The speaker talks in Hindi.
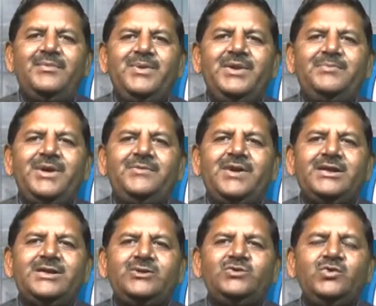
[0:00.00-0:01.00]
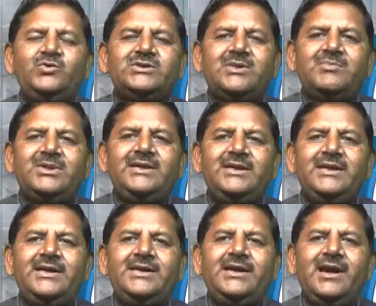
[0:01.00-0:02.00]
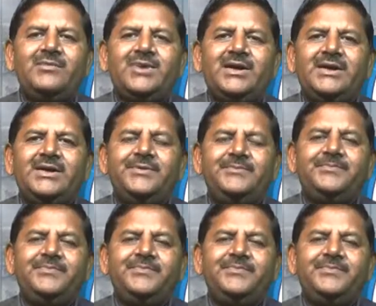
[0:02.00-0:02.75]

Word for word: अपने परिवार की सुख समृद्धि की कामना की